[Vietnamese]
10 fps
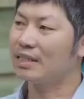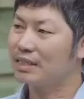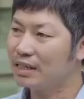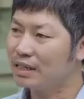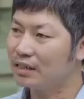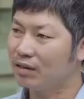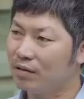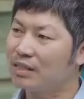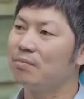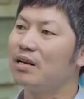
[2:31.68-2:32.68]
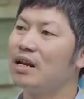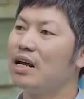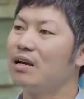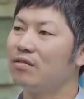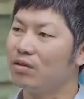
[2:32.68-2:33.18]
canxi, vitamin D
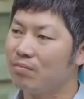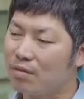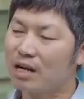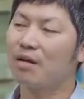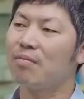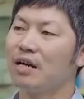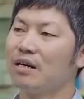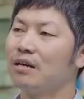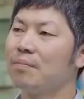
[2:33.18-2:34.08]
rồi MK7